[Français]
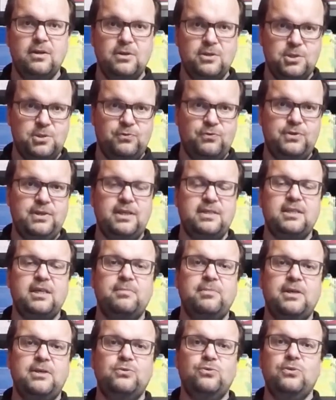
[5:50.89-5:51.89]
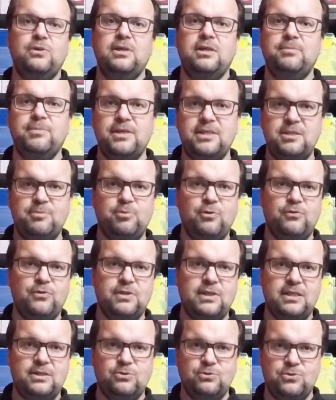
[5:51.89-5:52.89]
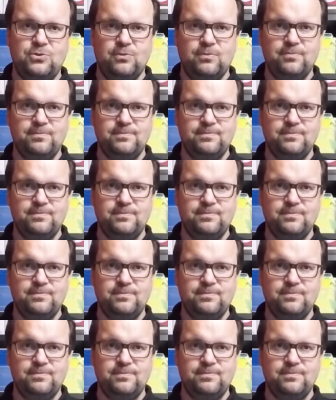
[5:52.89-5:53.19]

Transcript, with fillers: Je vous dis à très bientôt et merci pour votre attention.